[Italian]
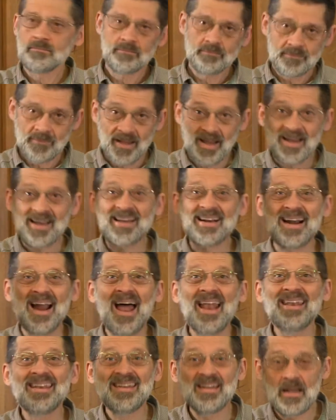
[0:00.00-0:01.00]
La
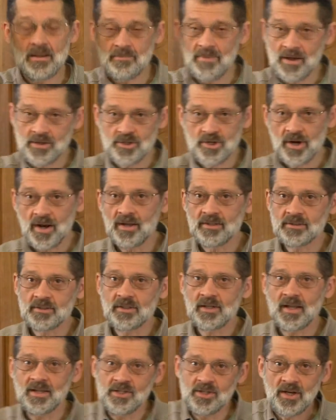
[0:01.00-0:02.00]
grande maggioranza
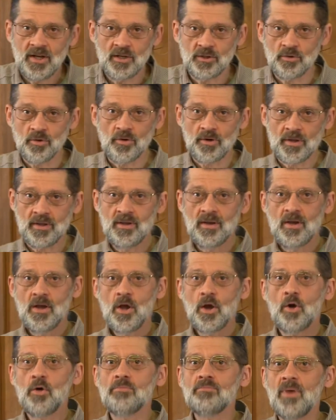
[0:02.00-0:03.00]
dei genitori
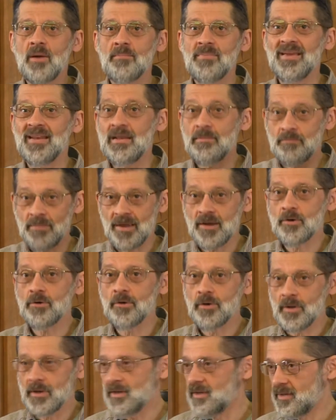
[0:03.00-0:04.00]
con bambini
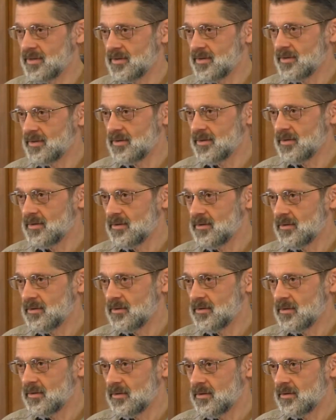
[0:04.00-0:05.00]
piccoli
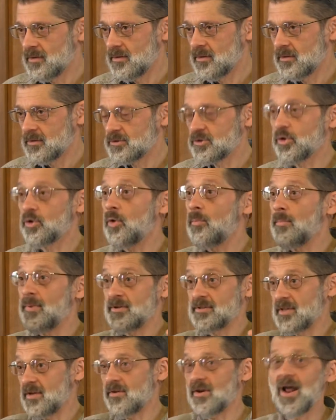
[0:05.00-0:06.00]
sono
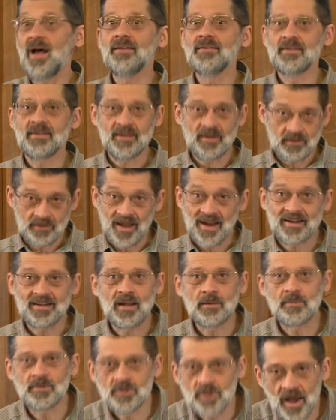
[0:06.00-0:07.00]
perseveranti nel dare
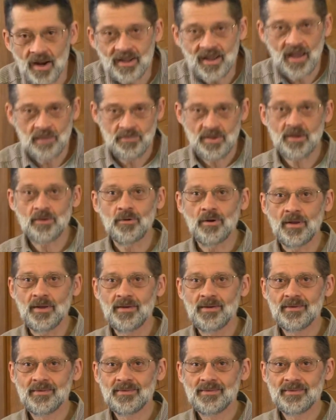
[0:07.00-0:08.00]
da mangiare ai piccoli.
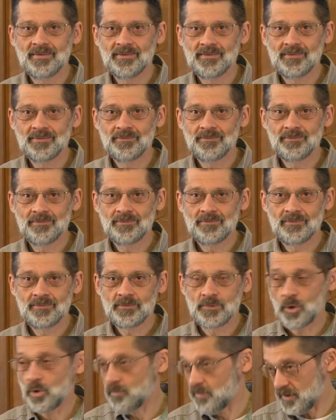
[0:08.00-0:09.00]

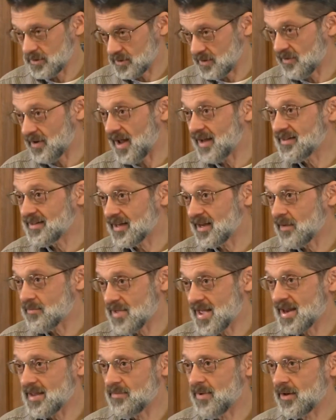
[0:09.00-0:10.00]
Sono perseveranti a
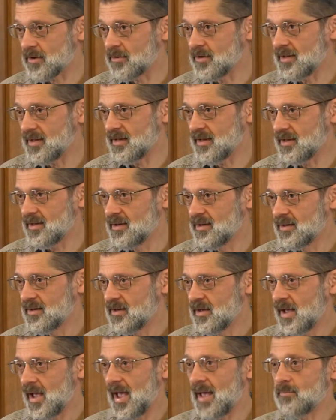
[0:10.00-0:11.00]
cambiare i panolini.
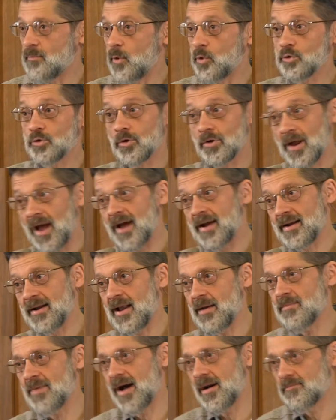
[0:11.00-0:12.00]
È molto rara
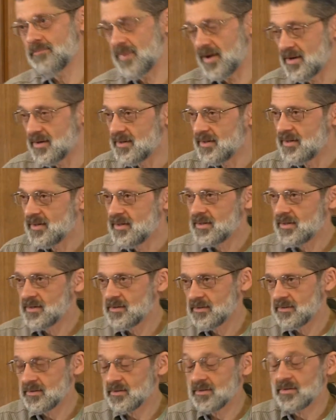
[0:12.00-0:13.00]
la mamma,
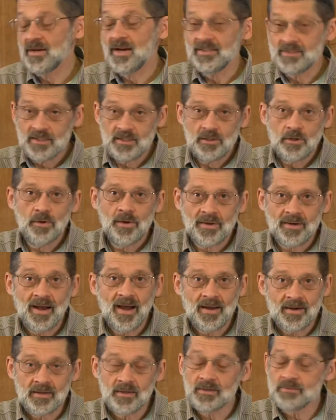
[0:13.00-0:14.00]
grazie a Dio è
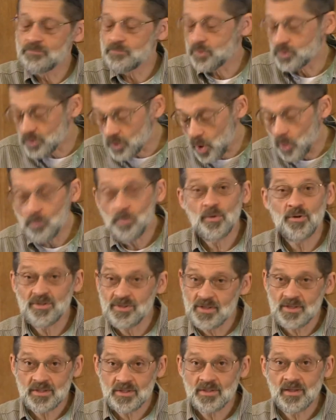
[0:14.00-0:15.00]
rara, purtroppo
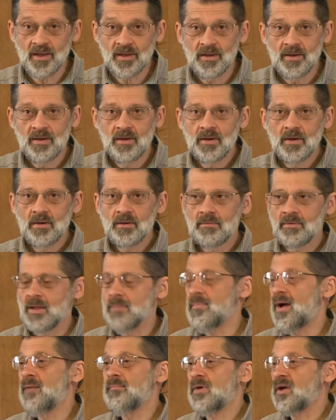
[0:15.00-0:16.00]
esiste, la
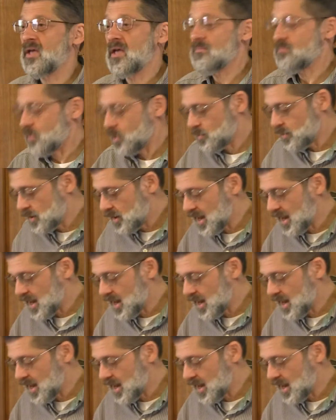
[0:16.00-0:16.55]
mamma che proprio